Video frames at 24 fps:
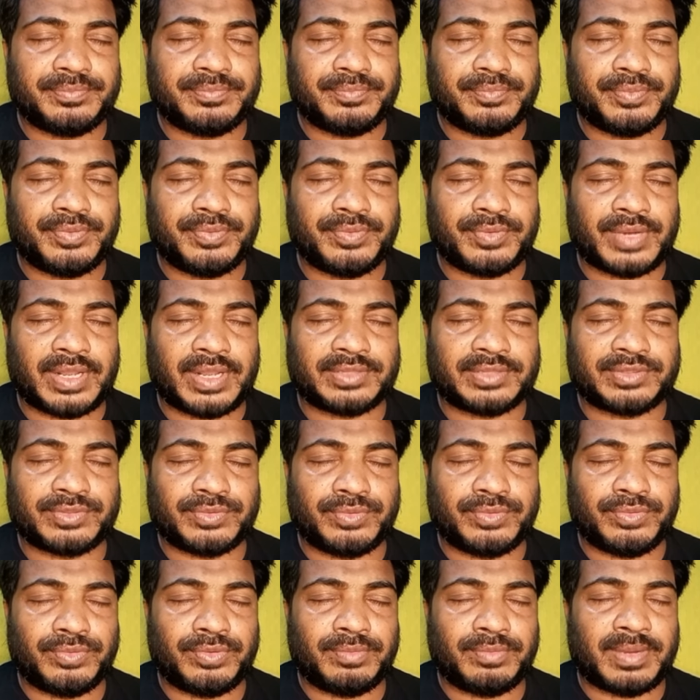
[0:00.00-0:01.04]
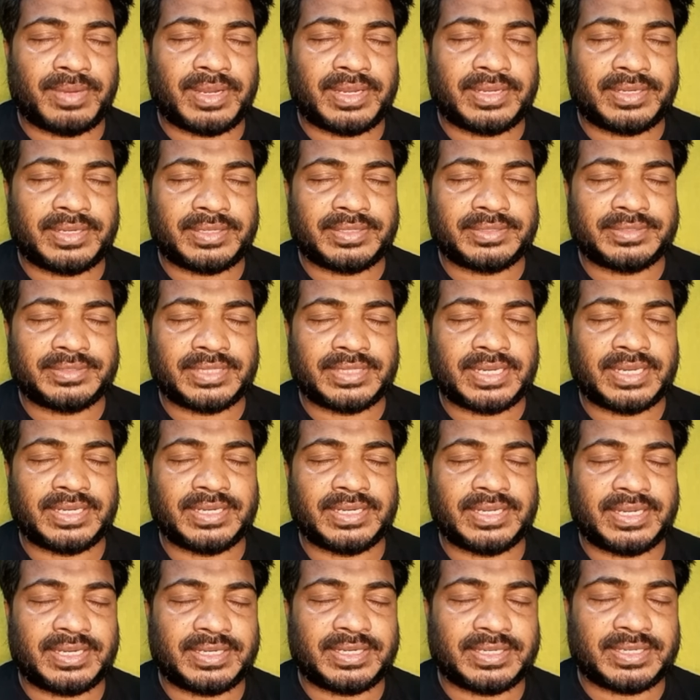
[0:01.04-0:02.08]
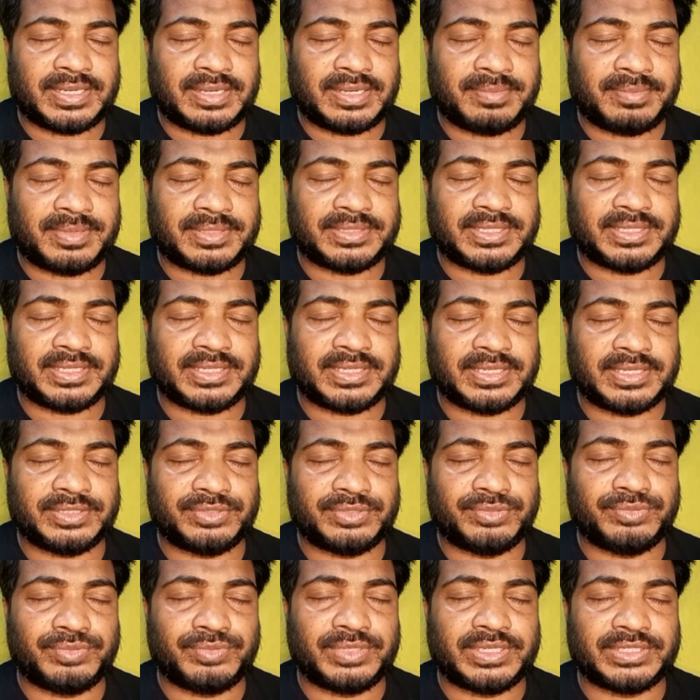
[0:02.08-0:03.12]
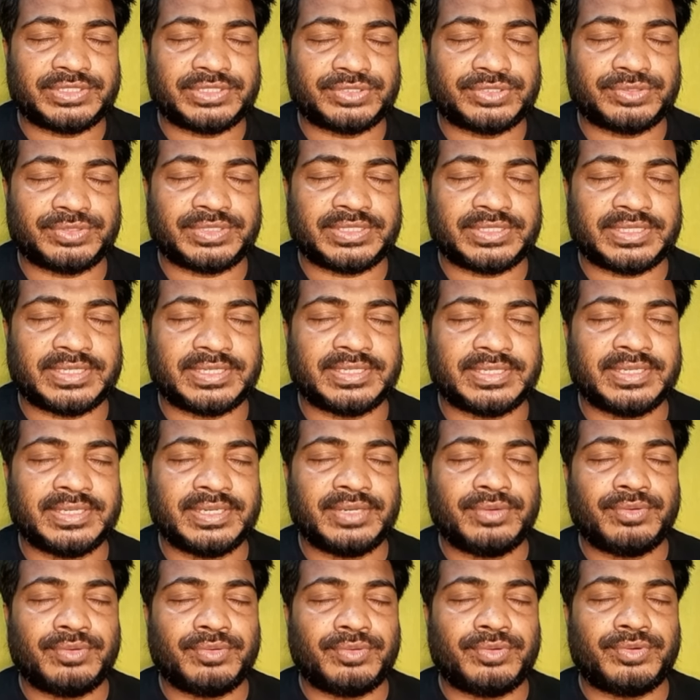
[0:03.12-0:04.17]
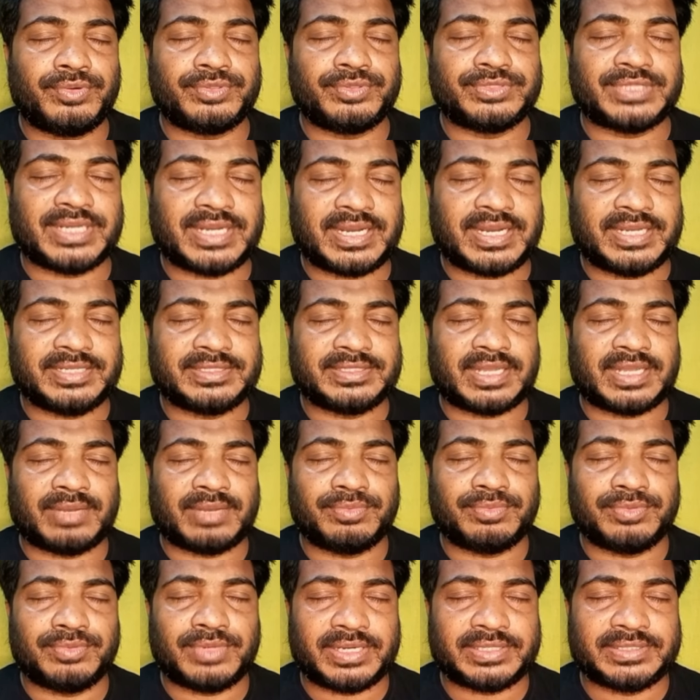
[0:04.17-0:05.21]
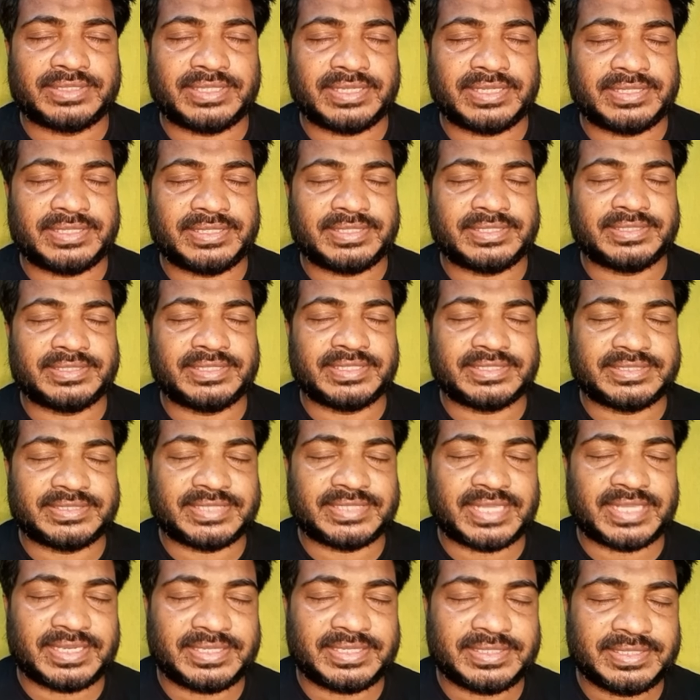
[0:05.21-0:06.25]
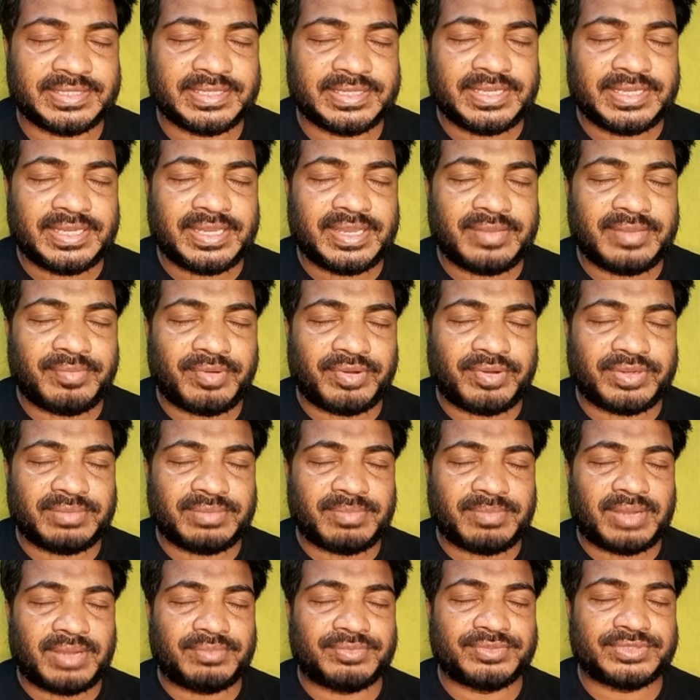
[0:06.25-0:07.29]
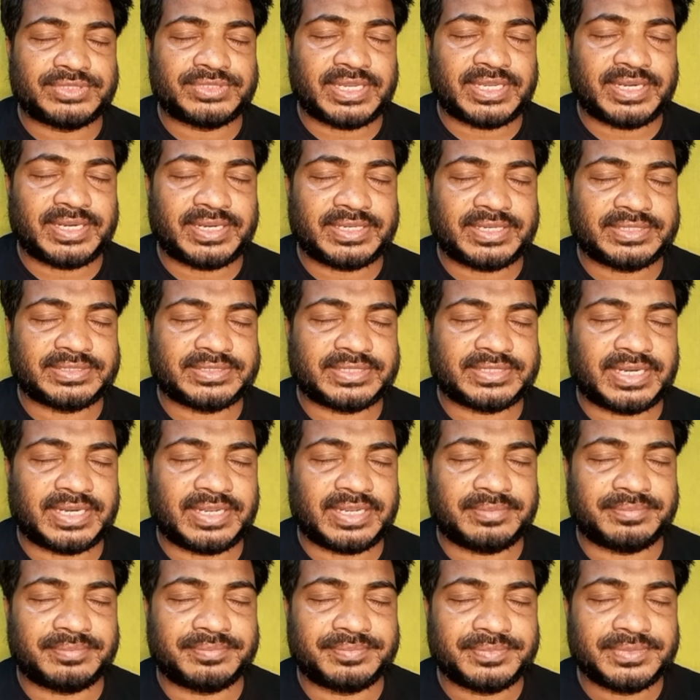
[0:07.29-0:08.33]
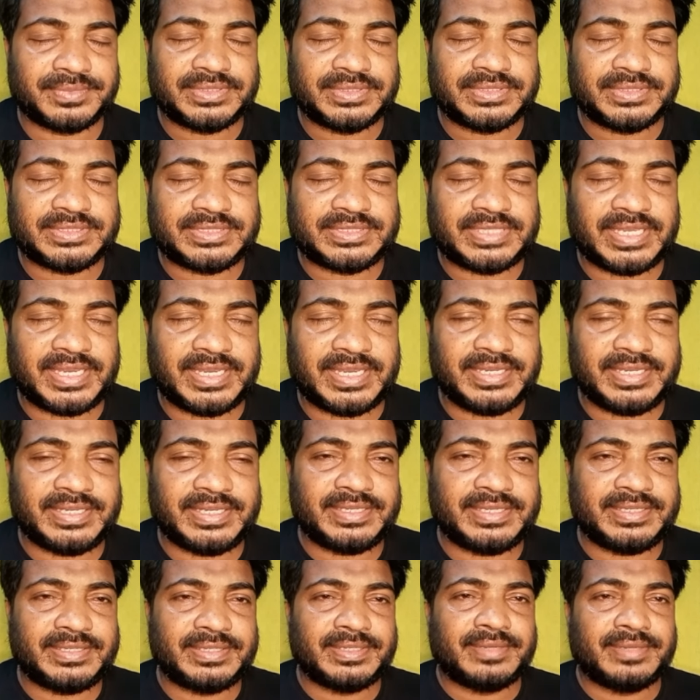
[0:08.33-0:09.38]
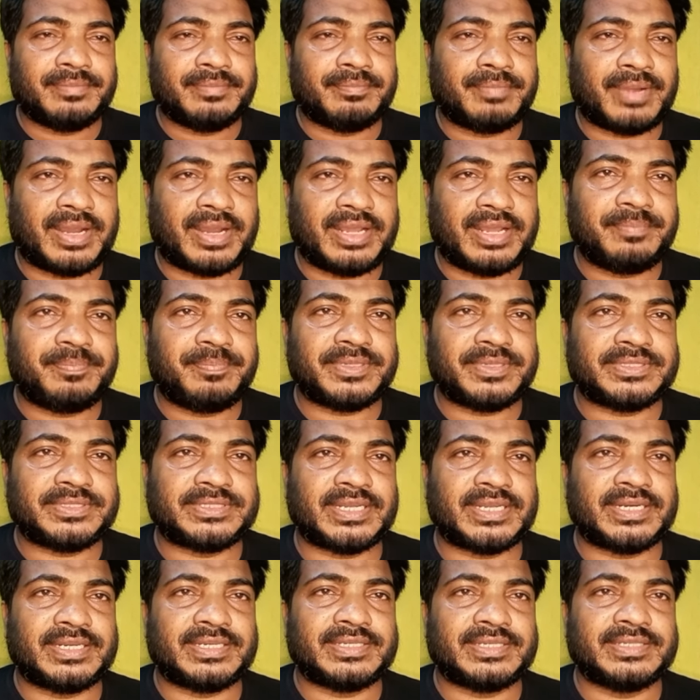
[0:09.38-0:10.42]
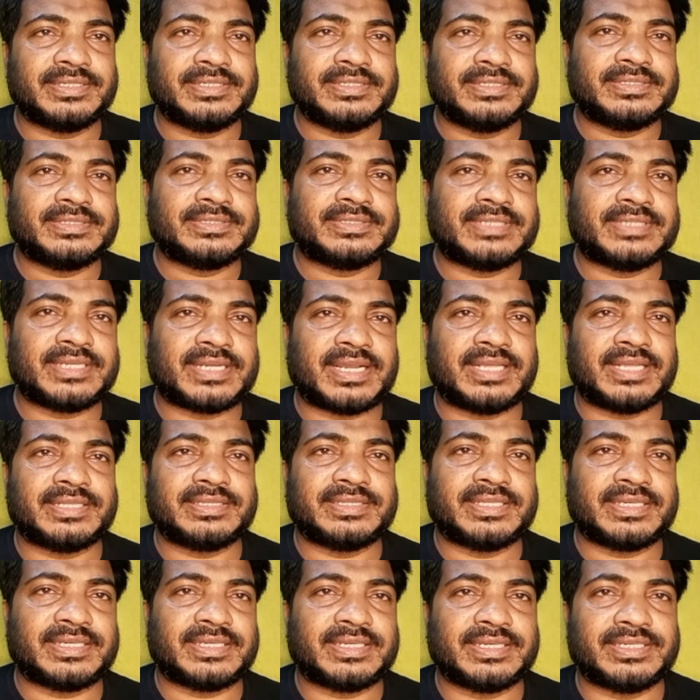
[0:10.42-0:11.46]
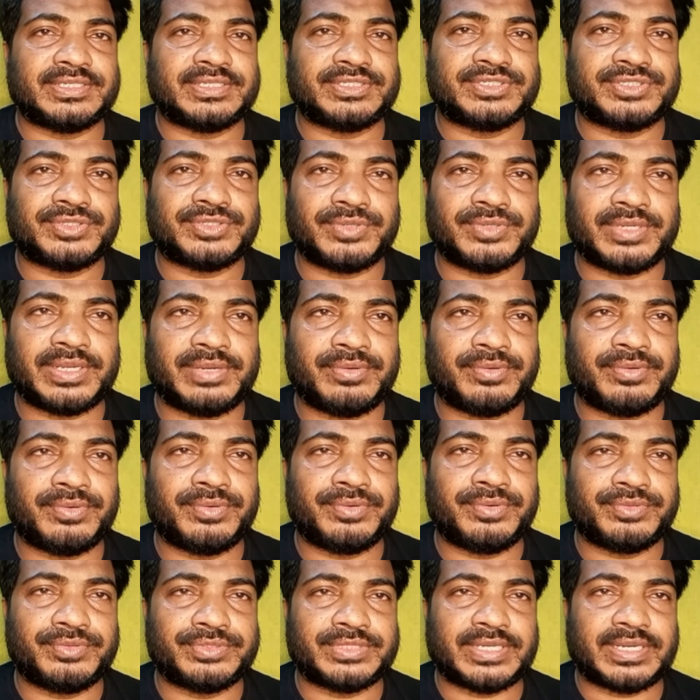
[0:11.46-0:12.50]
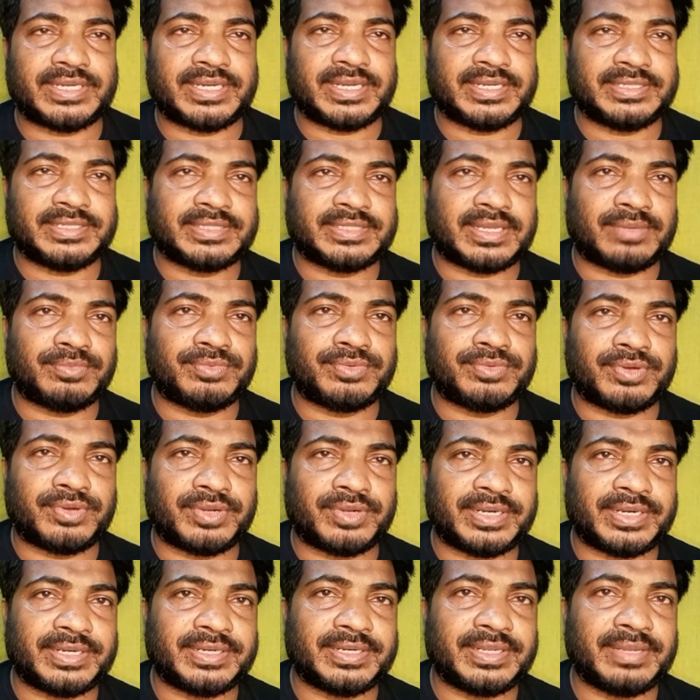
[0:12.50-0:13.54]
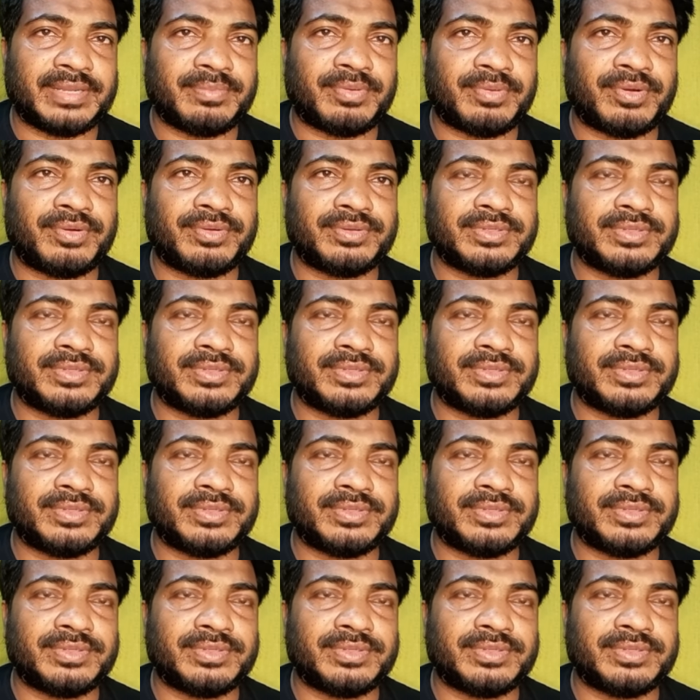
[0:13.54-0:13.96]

ফুরাত কুল বা নাহারে আলকামা থেকে দূরে সরিয়ে অন্য জায়গায় তাঁবু গাড়তে নির্দেশ দেয় এবং ইমাম হুসেন আলাহিসাল্লাম সেই বাই পেশারে সেখান থেকে সরে অন্য জায়গায় তাঁবু করেন এবং